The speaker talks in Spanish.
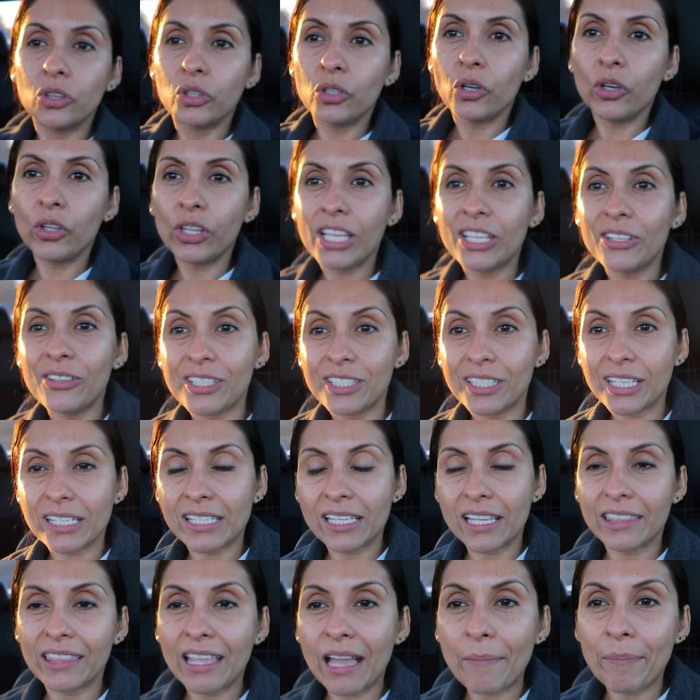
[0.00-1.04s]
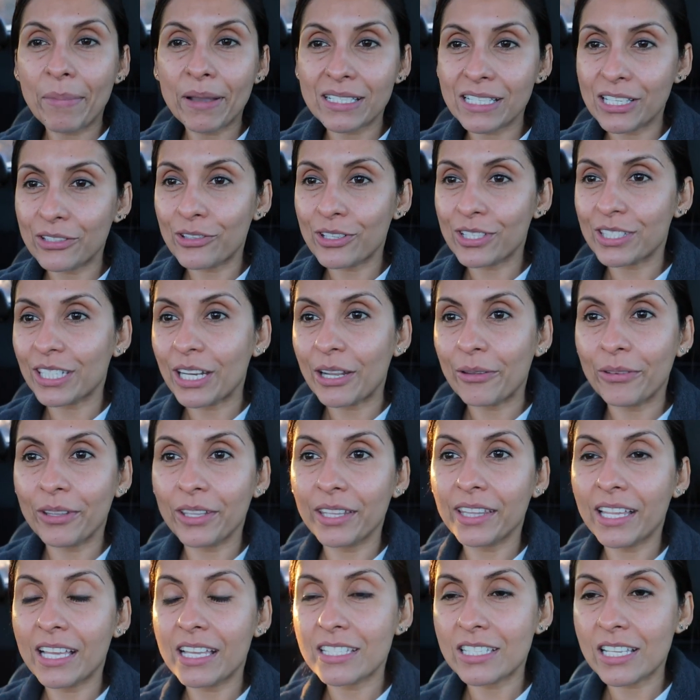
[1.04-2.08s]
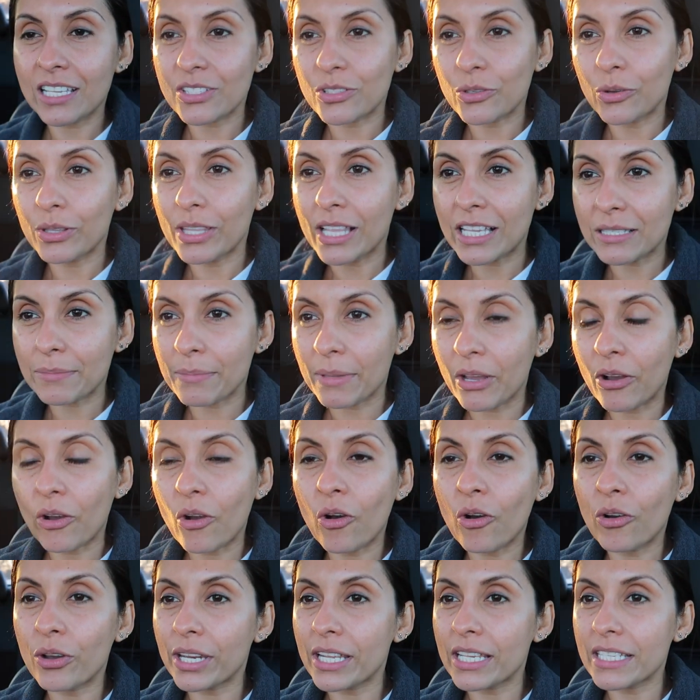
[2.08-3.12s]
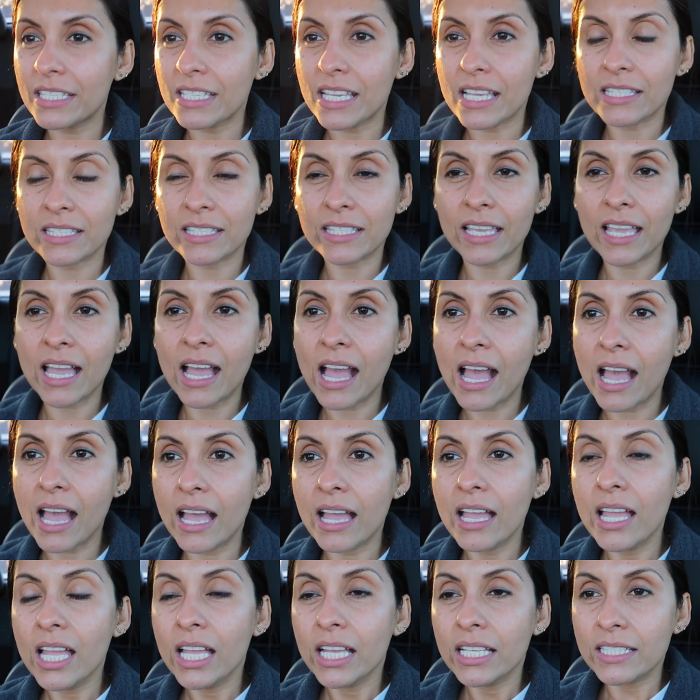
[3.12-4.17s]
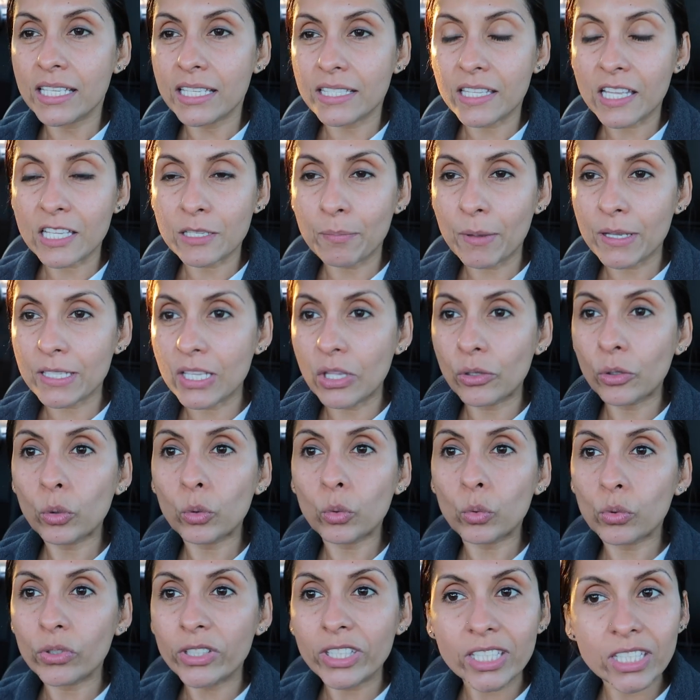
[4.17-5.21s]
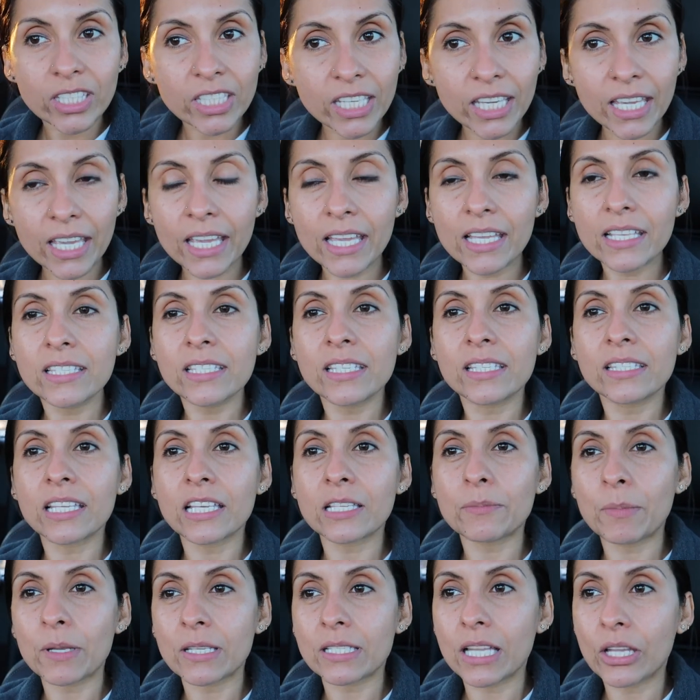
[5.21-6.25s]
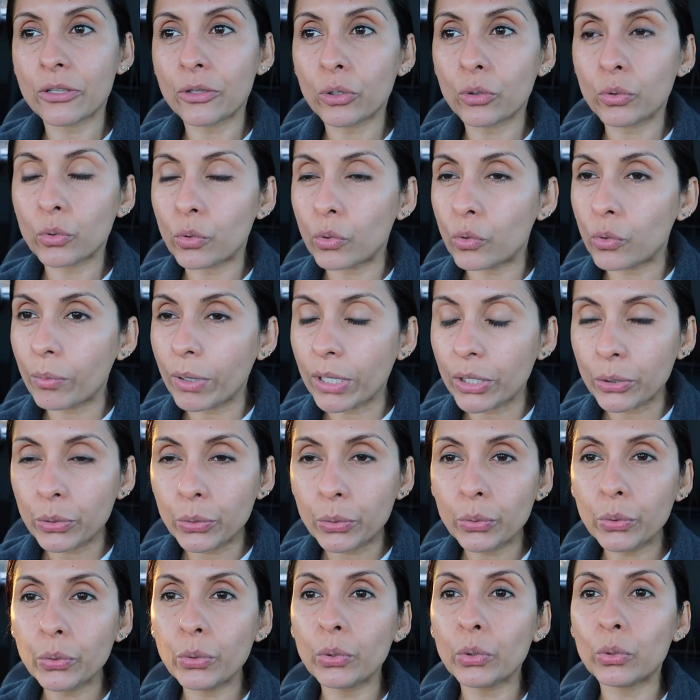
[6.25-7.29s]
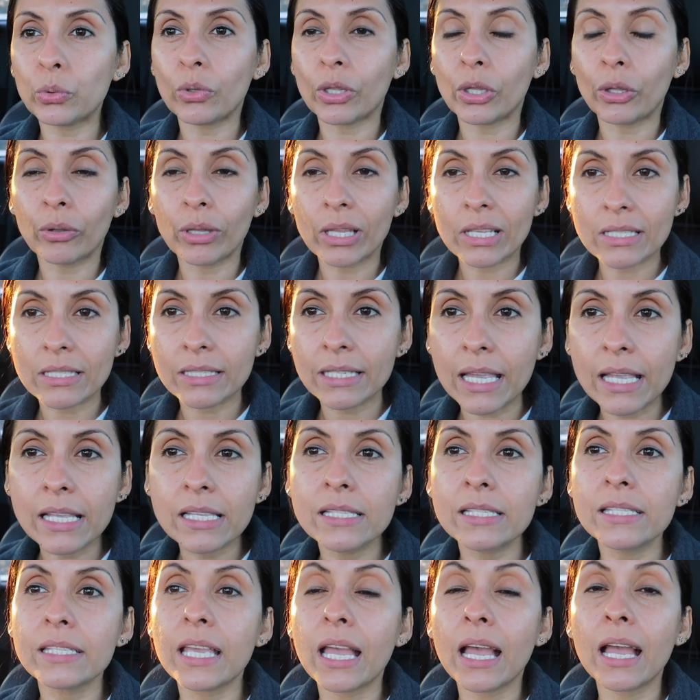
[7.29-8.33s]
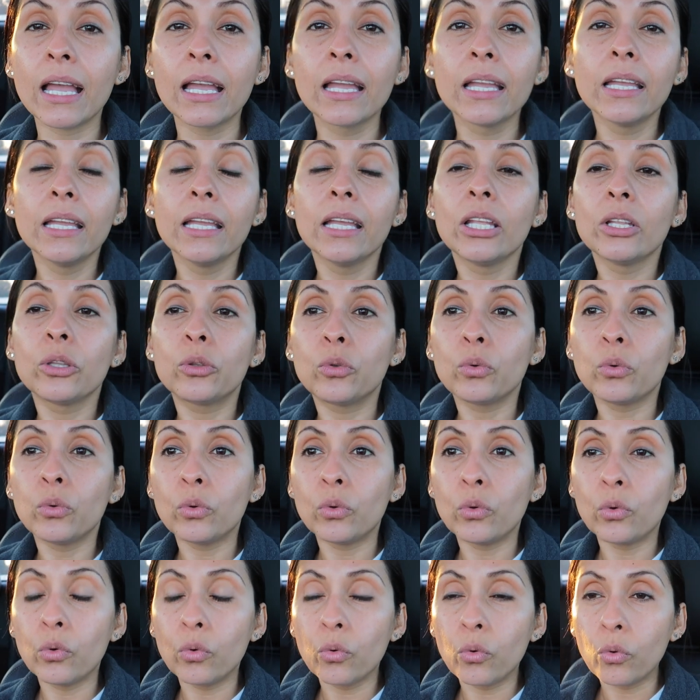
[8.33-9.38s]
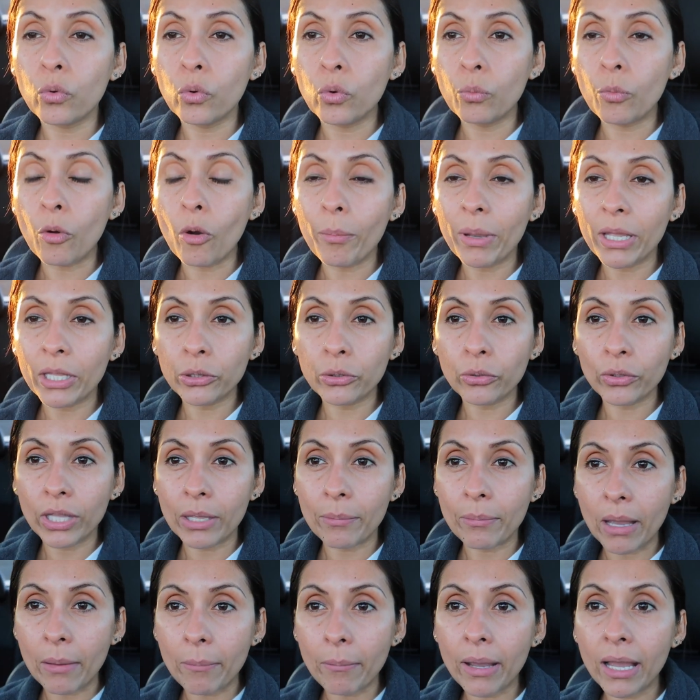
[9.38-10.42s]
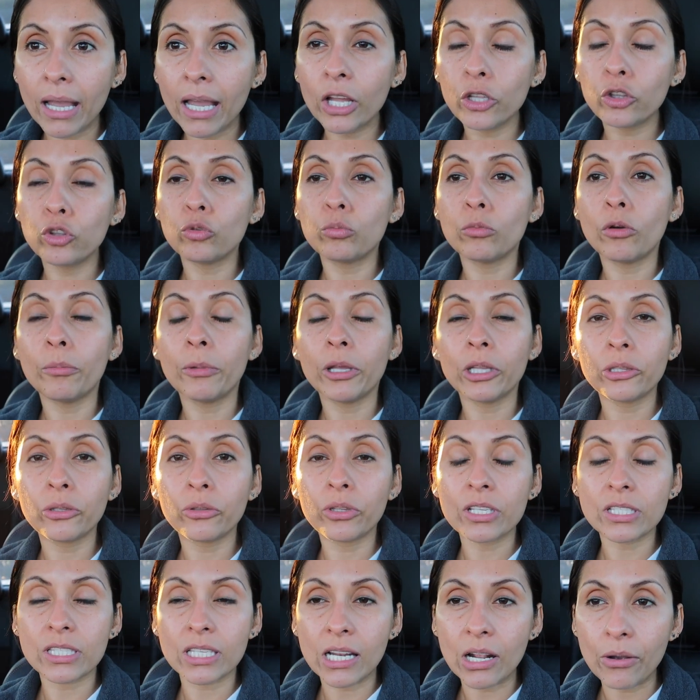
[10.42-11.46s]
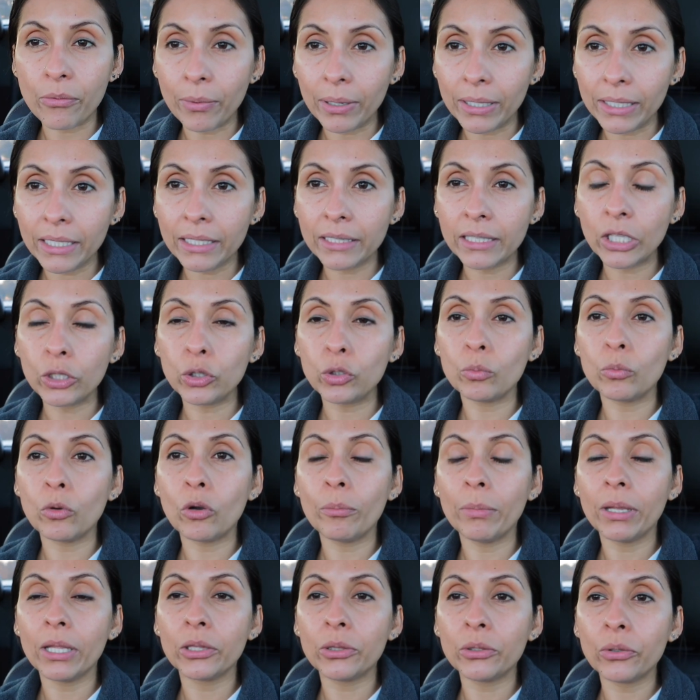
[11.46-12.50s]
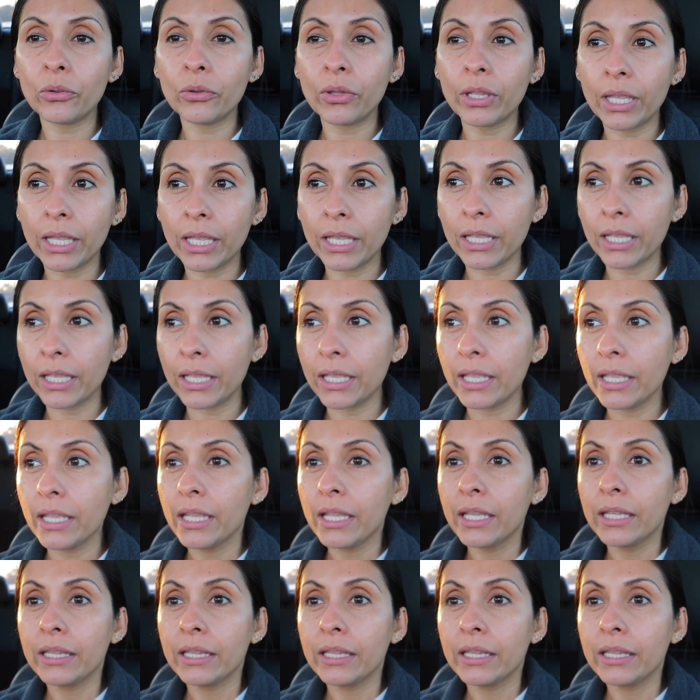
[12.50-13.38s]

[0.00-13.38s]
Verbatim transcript: todas nuestras etapas de nuestra vida son las mejores, ya sea si estás pasando tu niñez, si estás pasando tu juventud, tu adolescencia, tu momento de mamá, tu momento de ser abuelita, tu momento de,